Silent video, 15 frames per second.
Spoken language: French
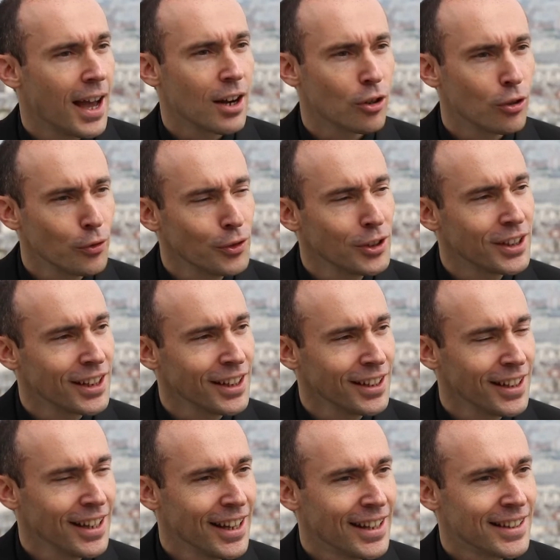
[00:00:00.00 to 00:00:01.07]
Alors le
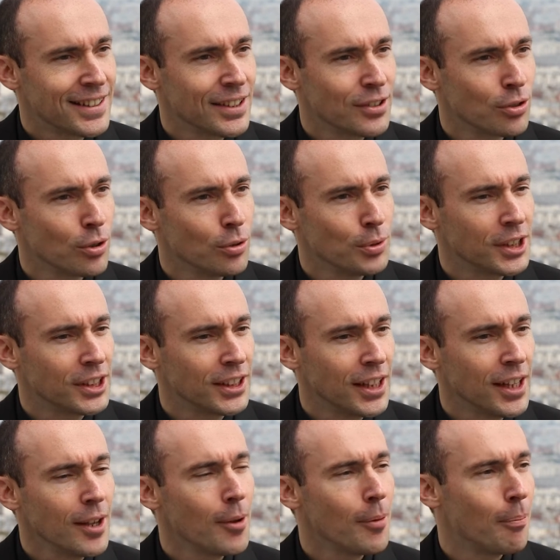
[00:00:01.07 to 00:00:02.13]
fidèle, c'est celui qui
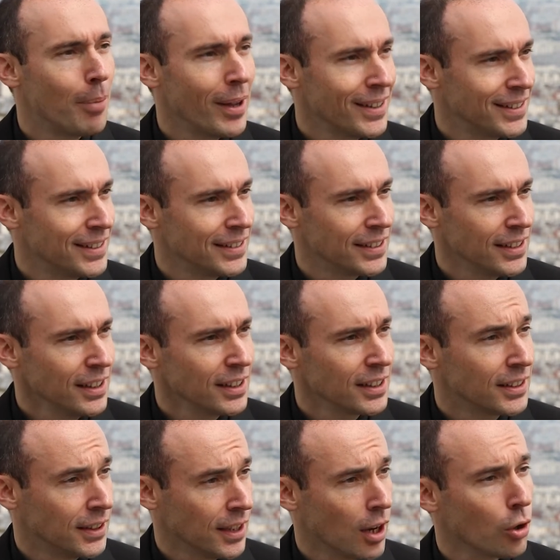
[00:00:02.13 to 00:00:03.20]
est baptisé,
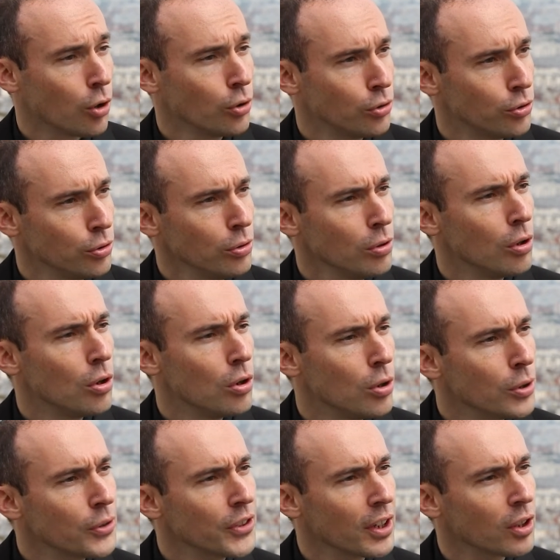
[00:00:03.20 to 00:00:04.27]
qui a reçu
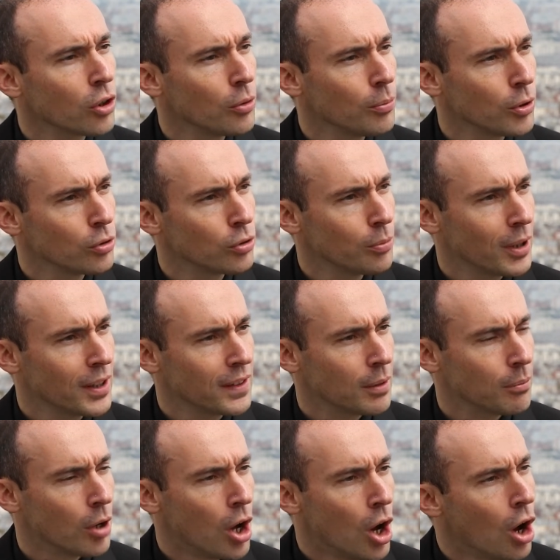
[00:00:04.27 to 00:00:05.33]
le sacrement du
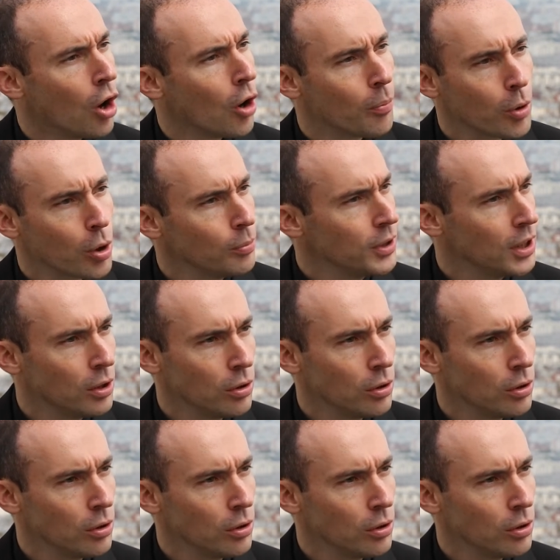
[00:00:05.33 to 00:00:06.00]
baptême. En premier